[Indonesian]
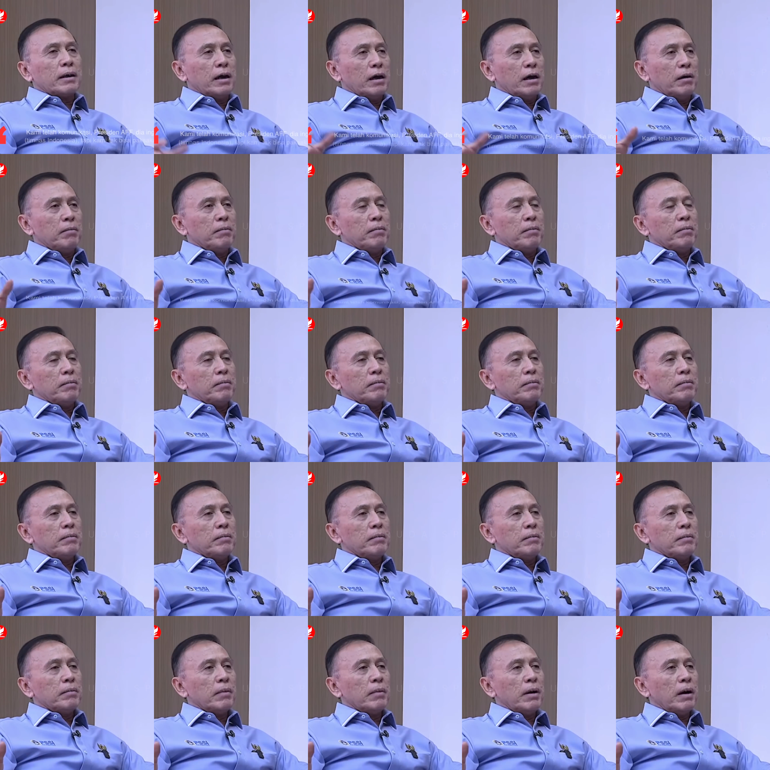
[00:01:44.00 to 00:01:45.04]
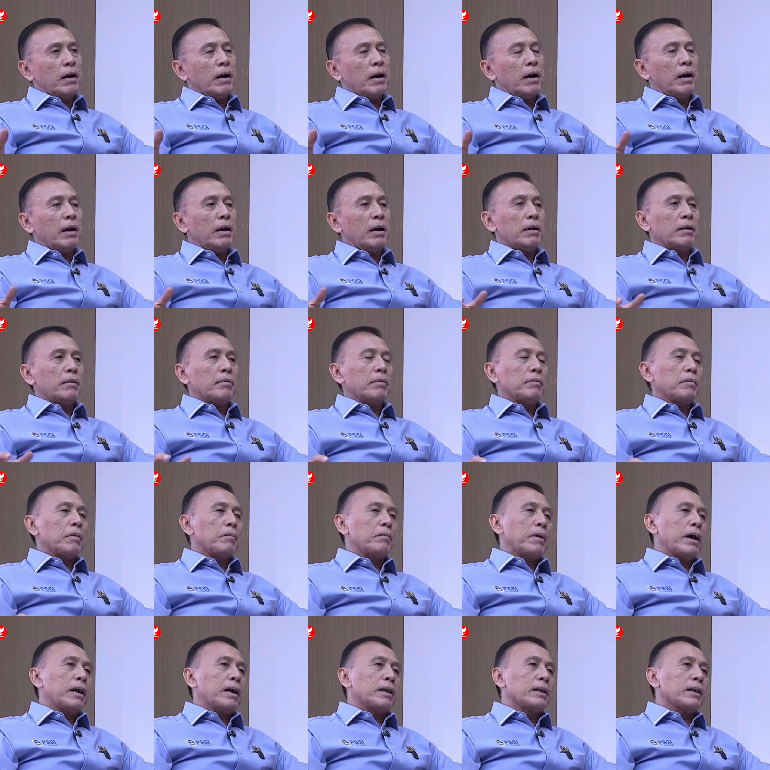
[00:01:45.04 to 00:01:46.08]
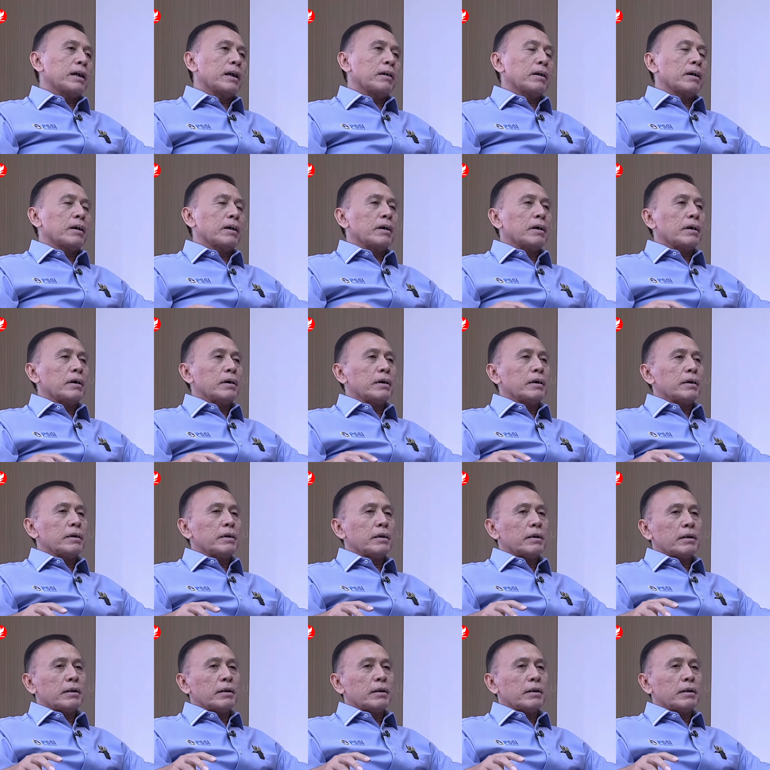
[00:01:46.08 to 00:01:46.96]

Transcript: Ujar Muhammad Iriawan kepada awak media.